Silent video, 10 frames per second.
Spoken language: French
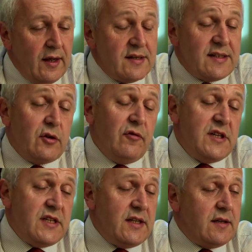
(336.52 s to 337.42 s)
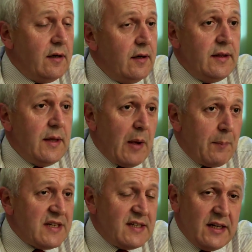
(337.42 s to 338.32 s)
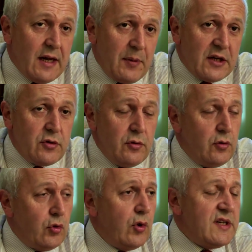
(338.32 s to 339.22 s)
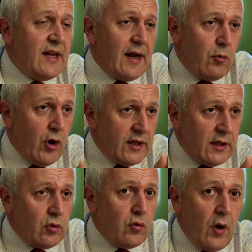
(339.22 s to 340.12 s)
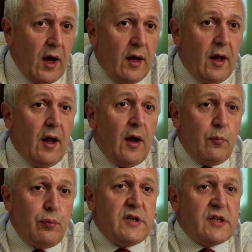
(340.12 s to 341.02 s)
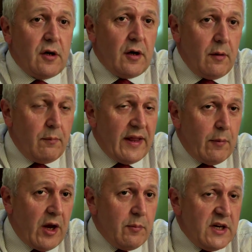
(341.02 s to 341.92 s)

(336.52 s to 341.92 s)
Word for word: Cette visite n'est pas passée inaperçue, tous les saint et étaient au courant, puisque Madame la